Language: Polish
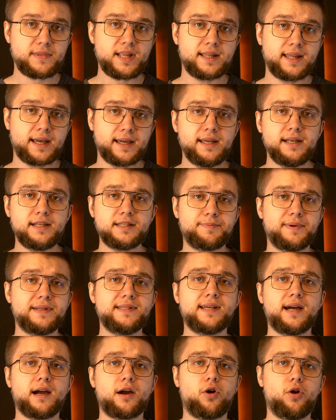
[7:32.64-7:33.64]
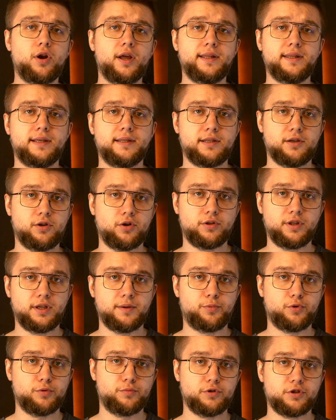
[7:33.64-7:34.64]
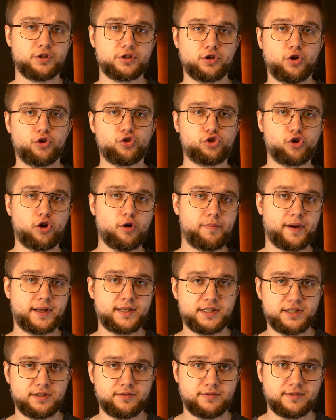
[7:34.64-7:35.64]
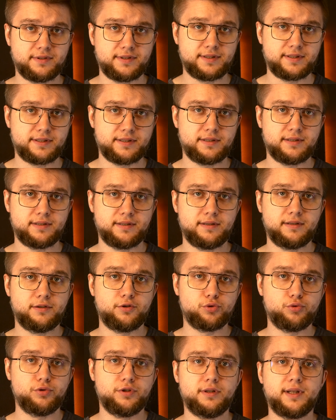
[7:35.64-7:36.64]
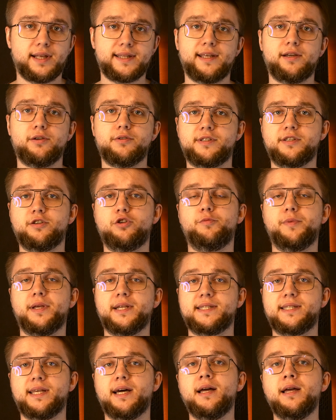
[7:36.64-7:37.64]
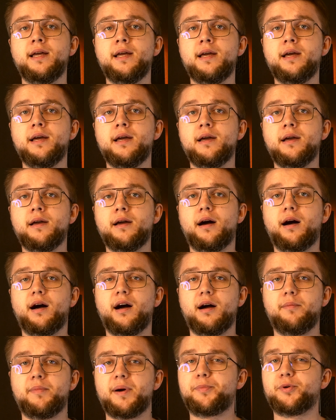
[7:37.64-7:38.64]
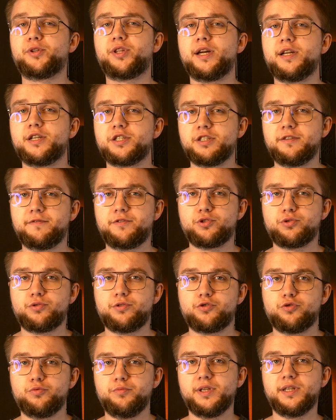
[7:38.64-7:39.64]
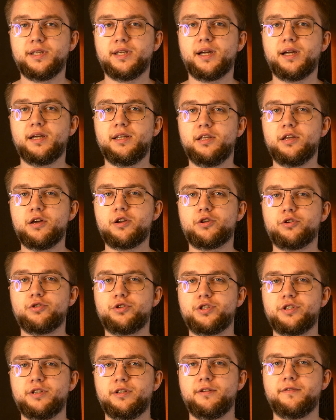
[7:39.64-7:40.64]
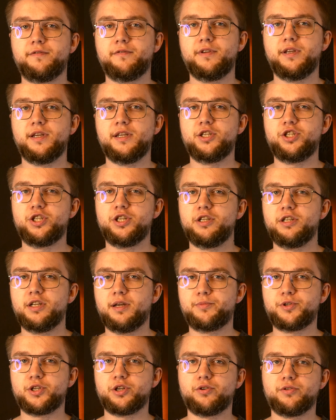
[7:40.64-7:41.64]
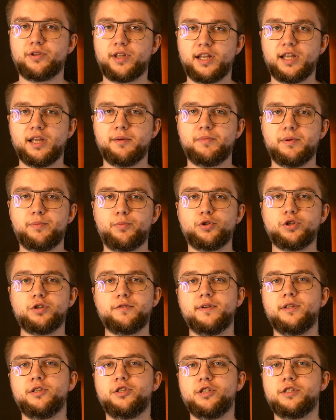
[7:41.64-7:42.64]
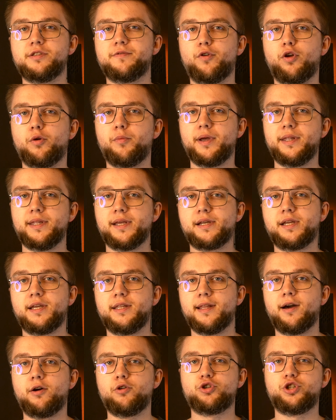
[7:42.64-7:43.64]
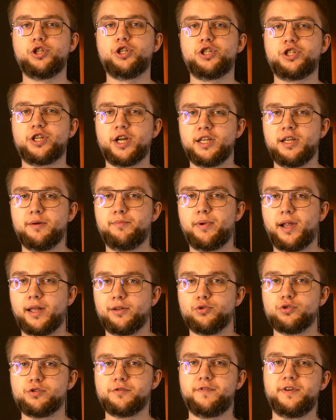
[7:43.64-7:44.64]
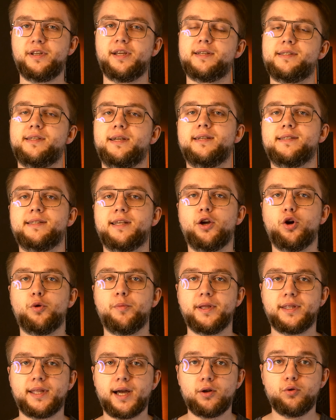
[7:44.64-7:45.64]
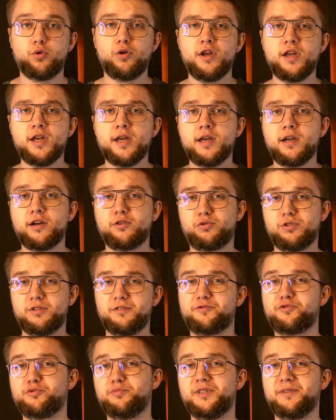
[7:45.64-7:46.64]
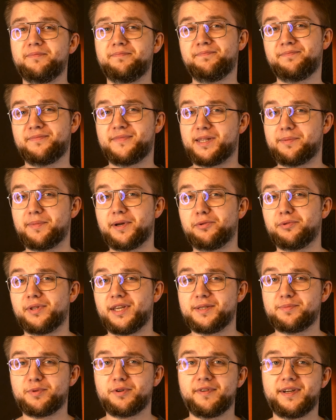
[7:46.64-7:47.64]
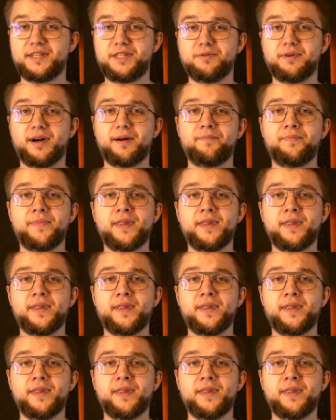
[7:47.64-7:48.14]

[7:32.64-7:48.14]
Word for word: Nahili spędza kolejne tygodnie próbując odkopać się z ruin latającego miasta, a ma potężne wyrzuty sumienia i rośnie w niej silne przekonanie, by poświęcić swoją energię na oczyszczanie planu sfereksjańskiego metalu, który w sumie sama tutaj sprowadziła.